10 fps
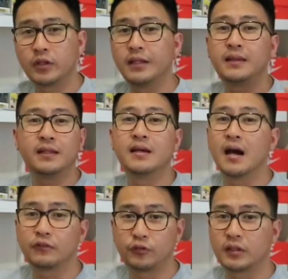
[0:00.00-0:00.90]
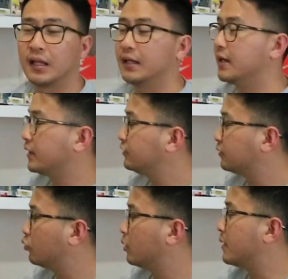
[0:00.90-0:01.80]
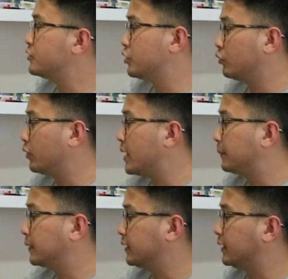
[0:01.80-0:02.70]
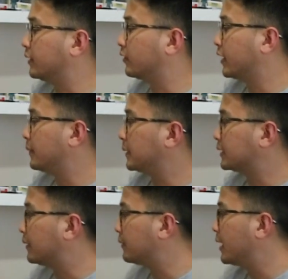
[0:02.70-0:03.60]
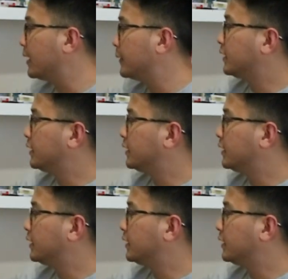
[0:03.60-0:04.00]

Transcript: mungkin tiga outfit lah dari semua baju yang gue dapet nih. Oke, yang pertama